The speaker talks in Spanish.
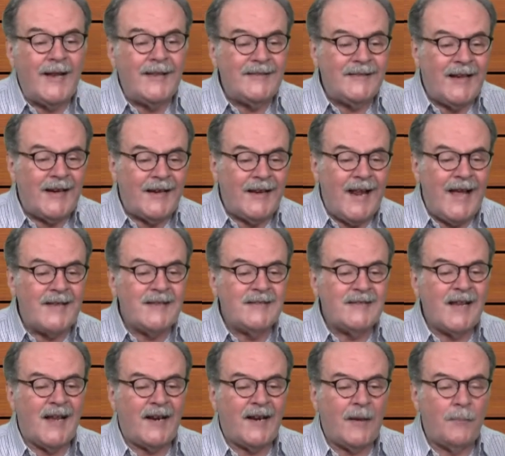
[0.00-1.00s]

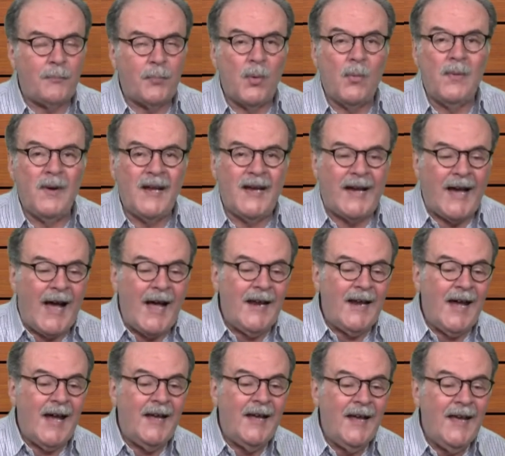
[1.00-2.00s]
alternancia
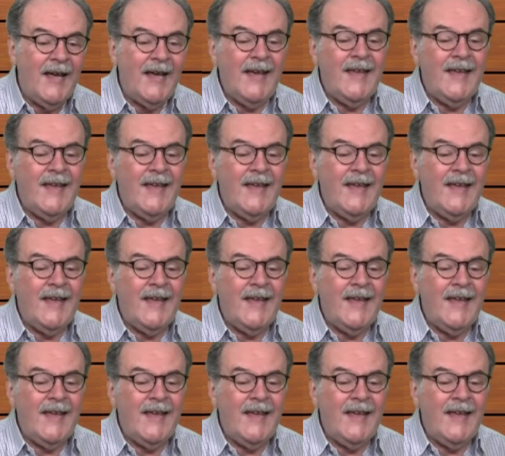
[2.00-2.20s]
republicana